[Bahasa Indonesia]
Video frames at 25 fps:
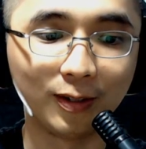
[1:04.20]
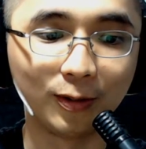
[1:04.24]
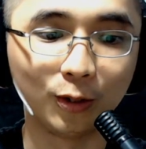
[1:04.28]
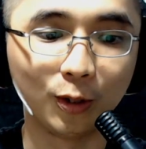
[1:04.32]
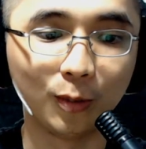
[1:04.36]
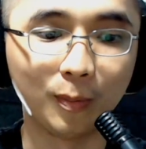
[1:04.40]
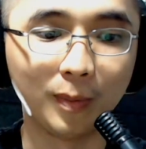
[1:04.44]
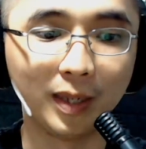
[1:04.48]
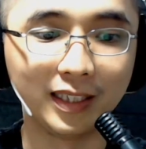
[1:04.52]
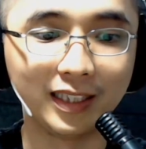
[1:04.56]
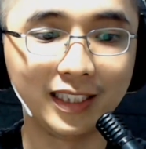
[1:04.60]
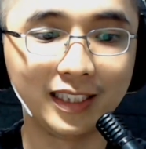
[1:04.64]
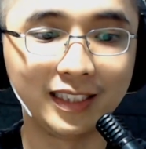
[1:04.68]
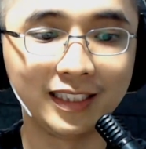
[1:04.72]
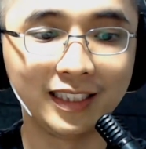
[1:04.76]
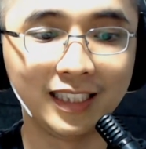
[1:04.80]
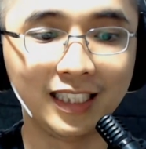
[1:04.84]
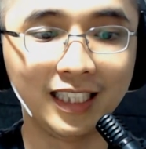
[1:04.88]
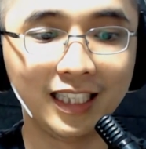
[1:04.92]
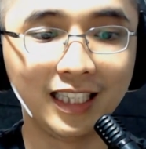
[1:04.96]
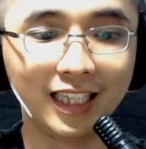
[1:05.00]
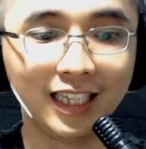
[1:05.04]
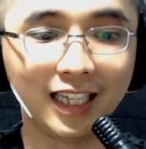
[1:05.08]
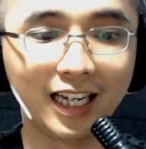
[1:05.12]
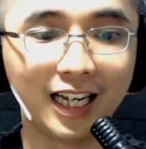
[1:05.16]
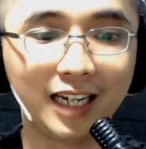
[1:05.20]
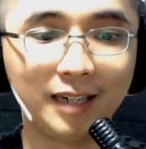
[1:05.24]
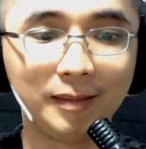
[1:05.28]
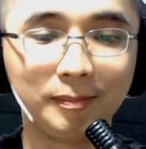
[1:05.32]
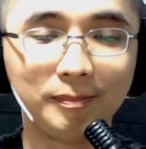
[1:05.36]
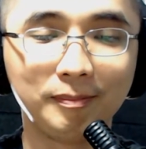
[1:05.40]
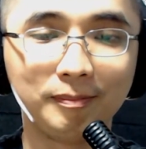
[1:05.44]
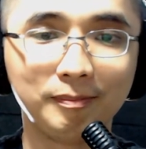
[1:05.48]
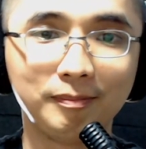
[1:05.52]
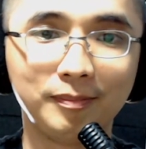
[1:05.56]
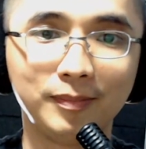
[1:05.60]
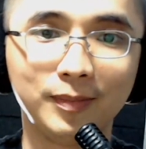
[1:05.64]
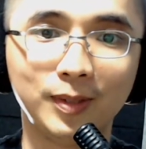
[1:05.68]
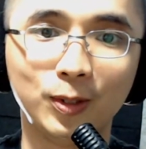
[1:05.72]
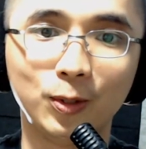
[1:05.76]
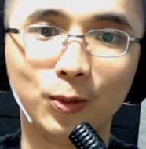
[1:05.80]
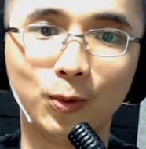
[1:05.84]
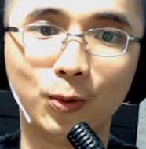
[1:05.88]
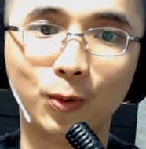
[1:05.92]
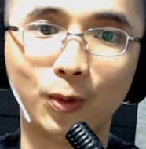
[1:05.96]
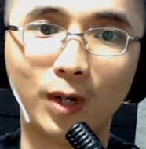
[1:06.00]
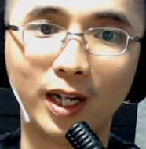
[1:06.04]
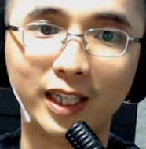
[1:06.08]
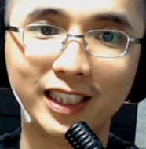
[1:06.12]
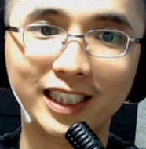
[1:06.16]
otomatis kan
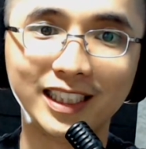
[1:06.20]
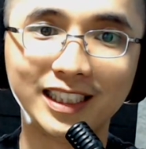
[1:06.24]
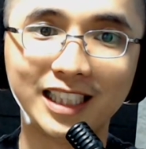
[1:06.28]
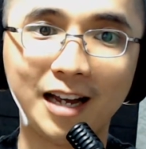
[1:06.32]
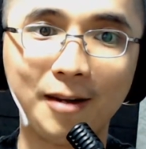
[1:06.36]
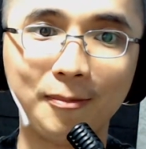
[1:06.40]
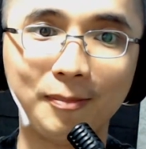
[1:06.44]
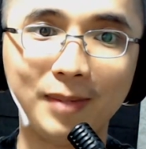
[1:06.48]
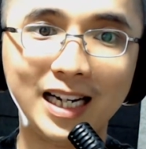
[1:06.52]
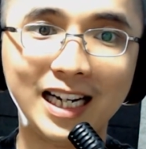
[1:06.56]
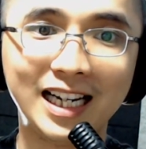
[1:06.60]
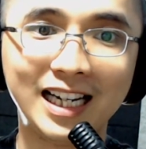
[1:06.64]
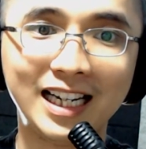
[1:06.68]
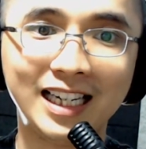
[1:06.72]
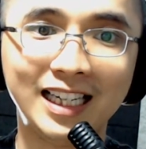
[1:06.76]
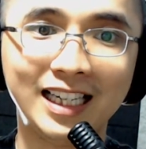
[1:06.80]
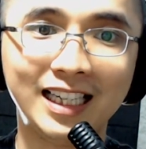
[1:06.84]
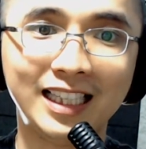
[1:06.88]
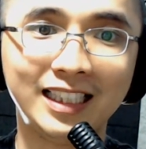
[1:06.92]
ukurannya sama.